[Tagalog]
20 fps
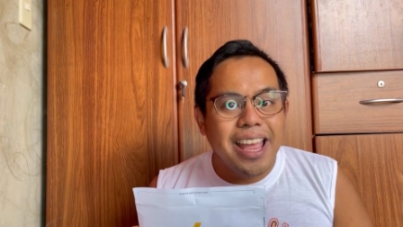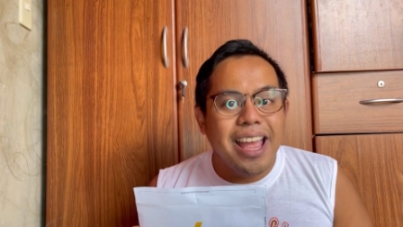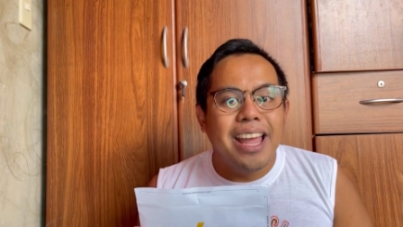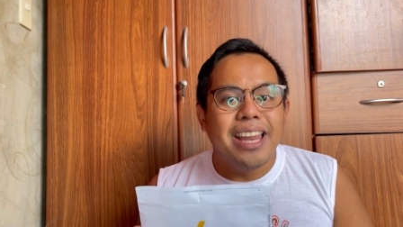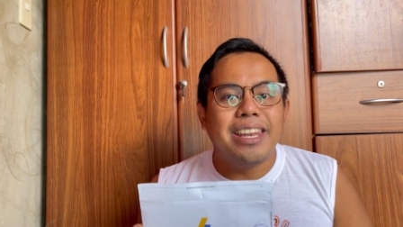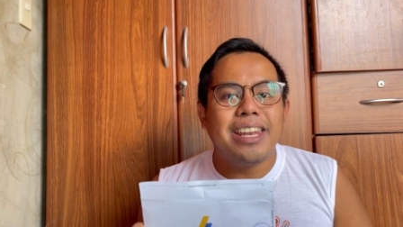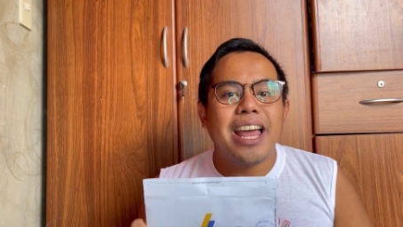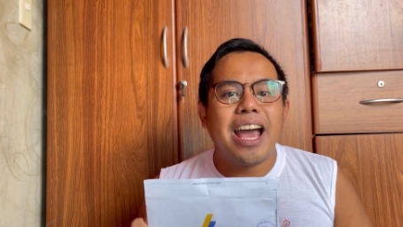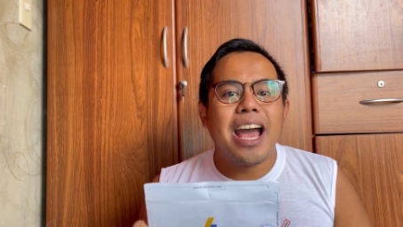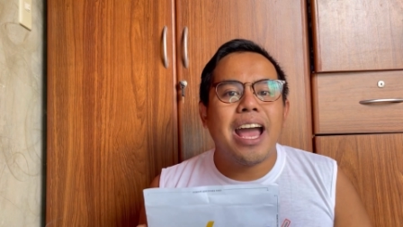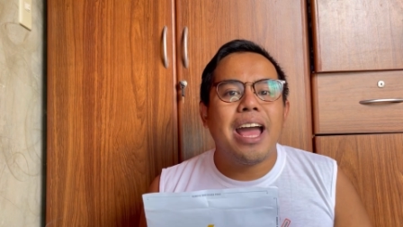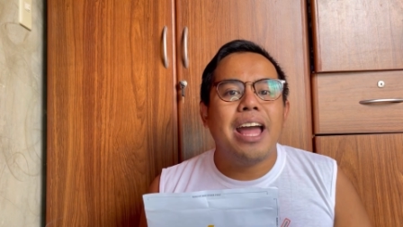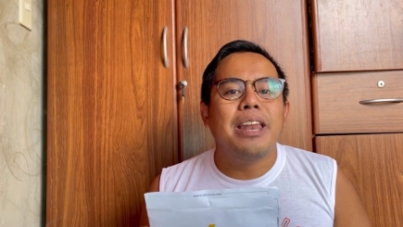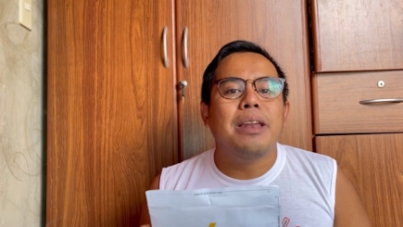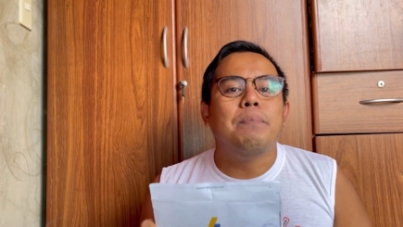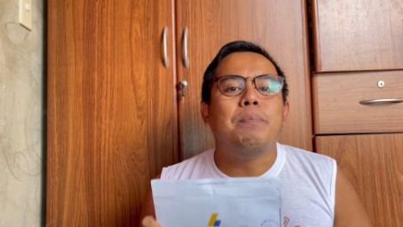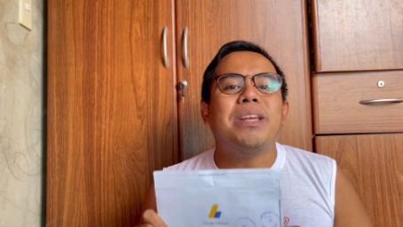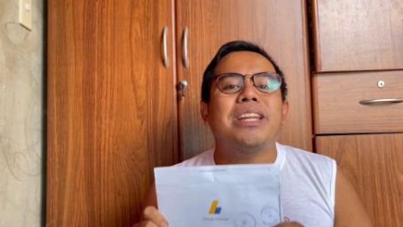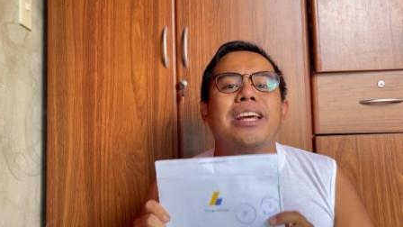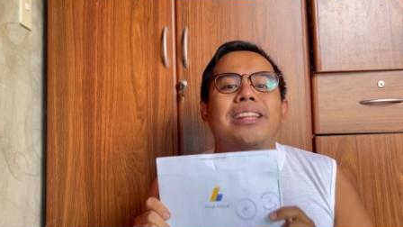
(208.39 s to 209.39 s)
na
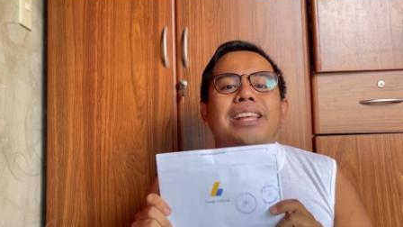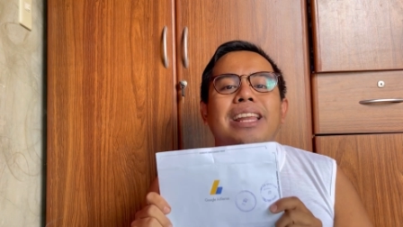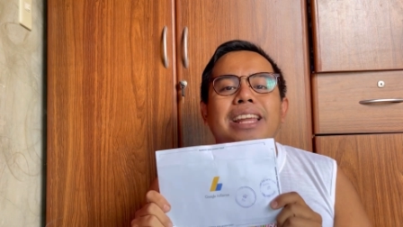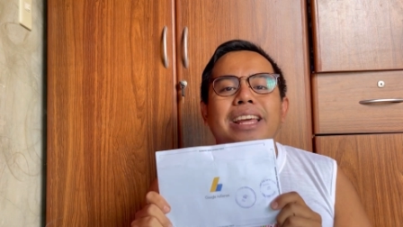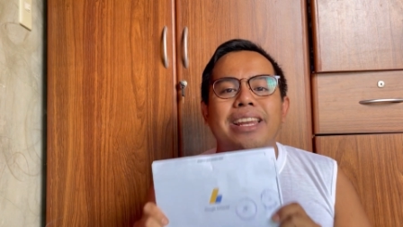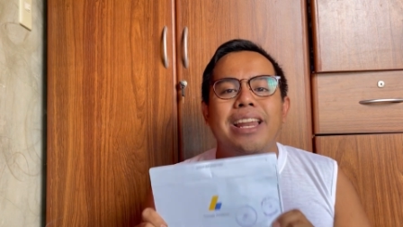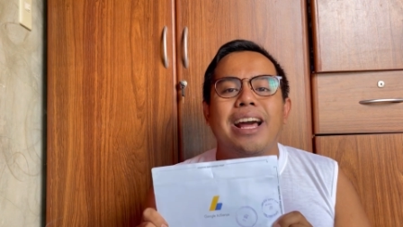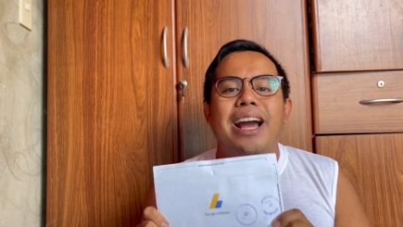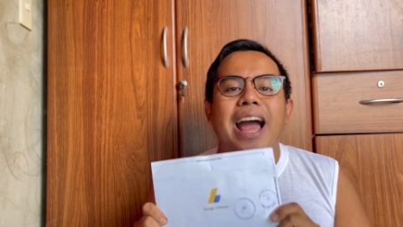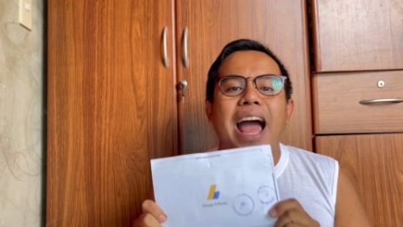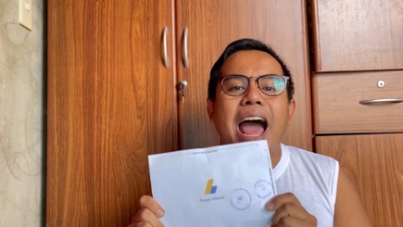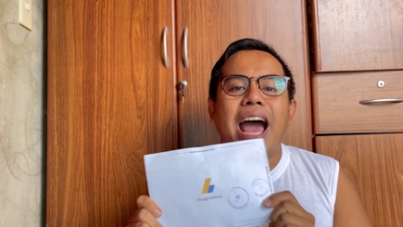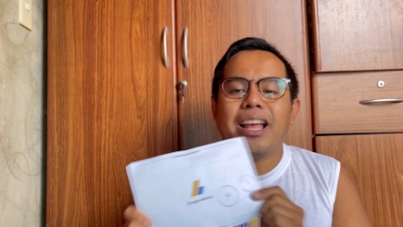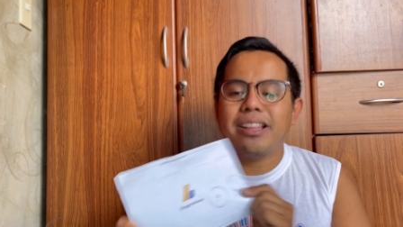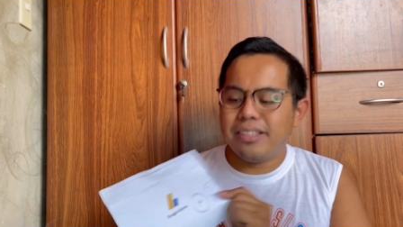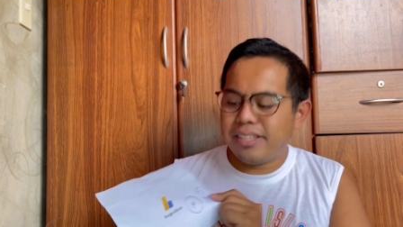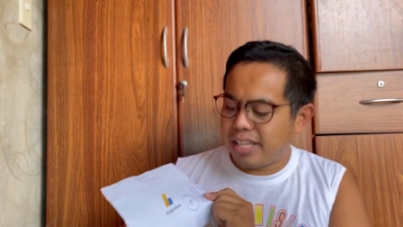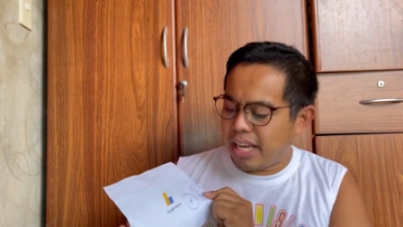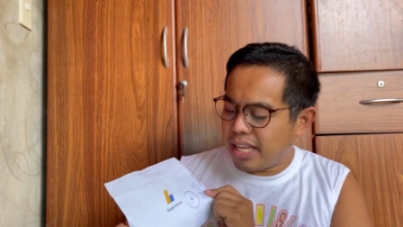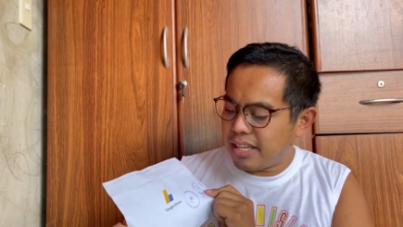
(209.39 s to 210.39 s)
pinadala ng
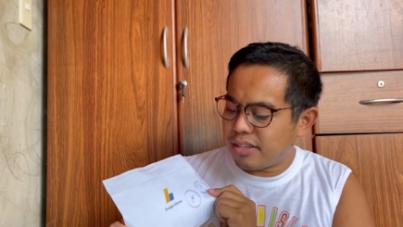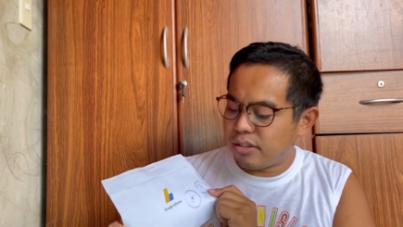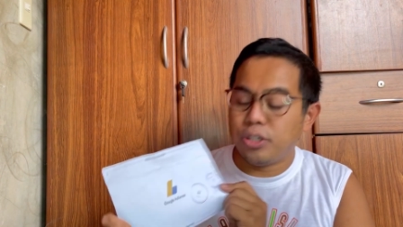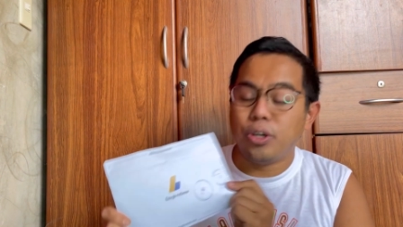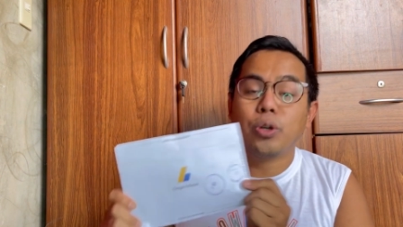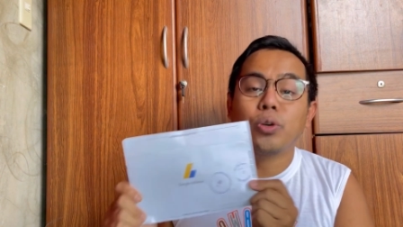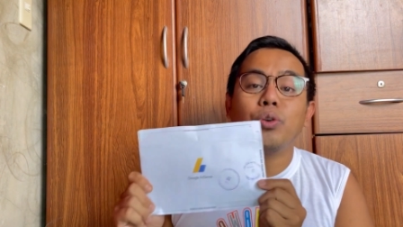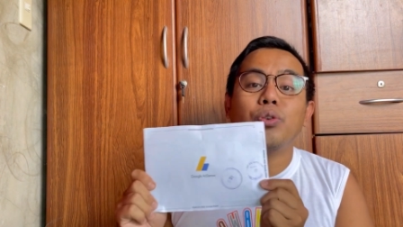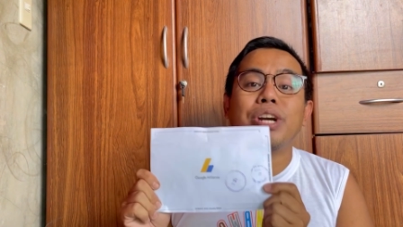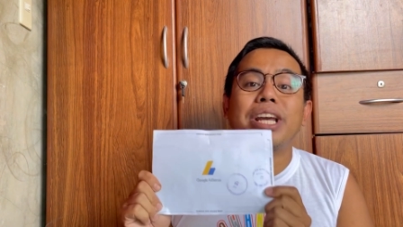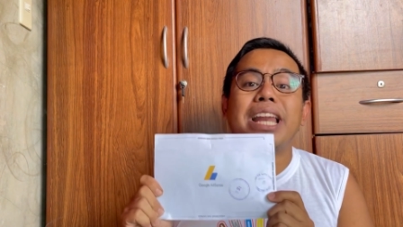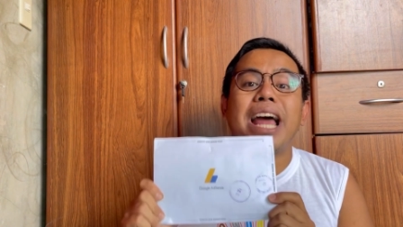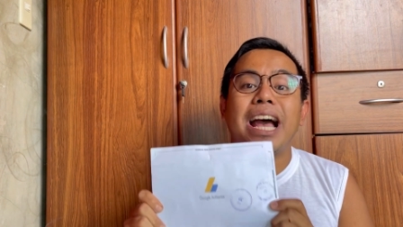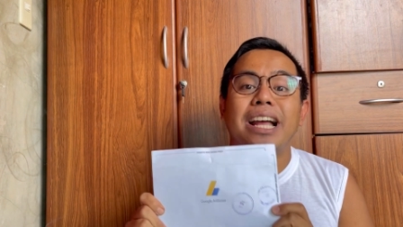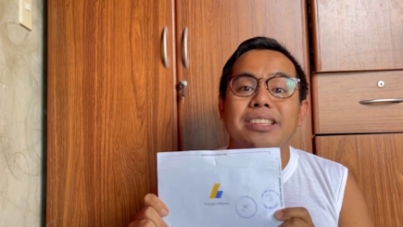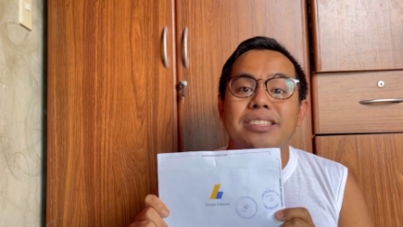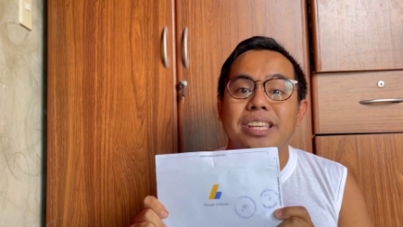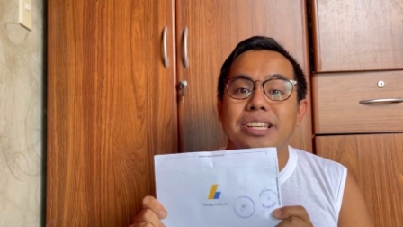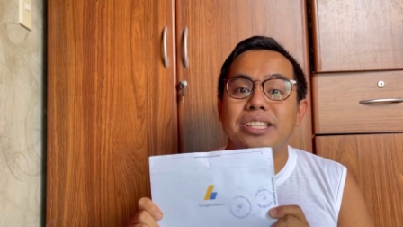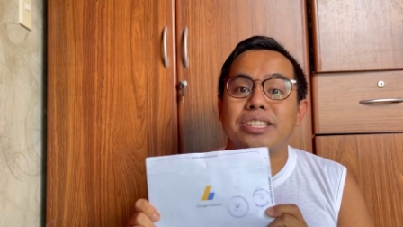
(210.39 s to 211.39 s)
AdSense or ng Google
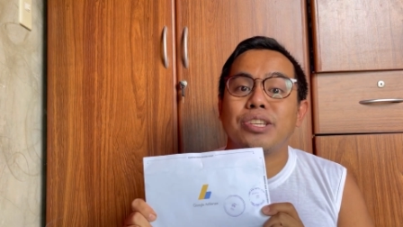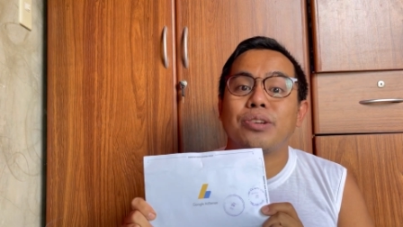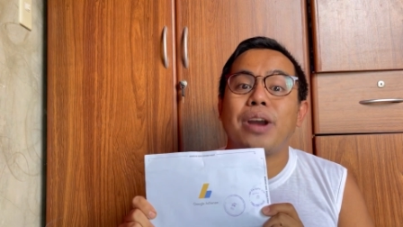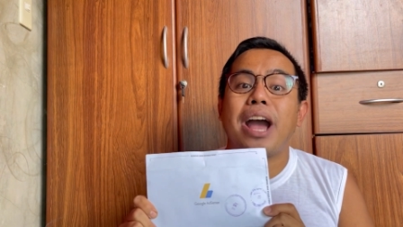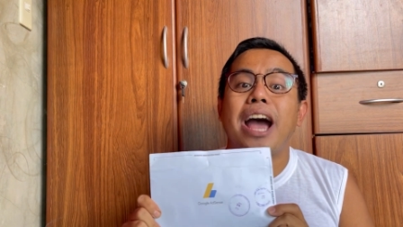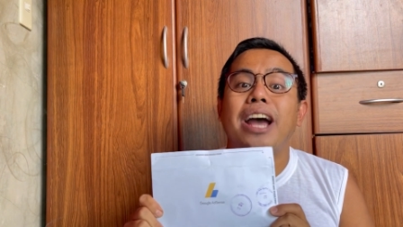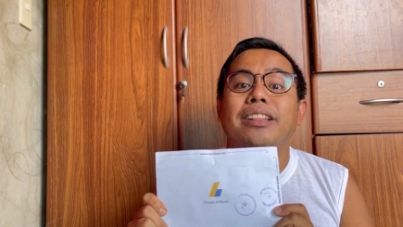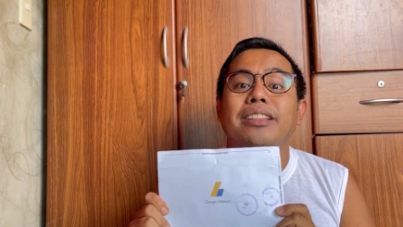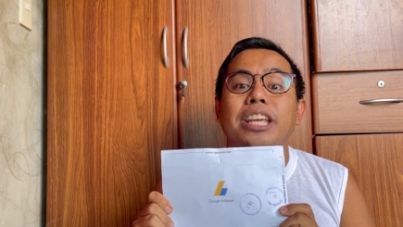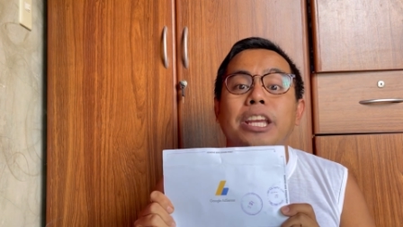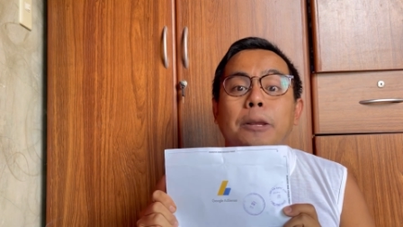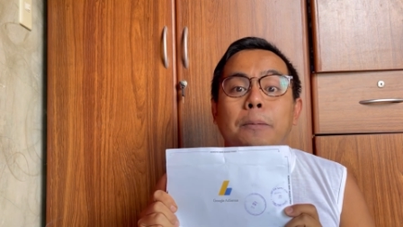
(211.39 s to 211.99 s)
AdSense yung ating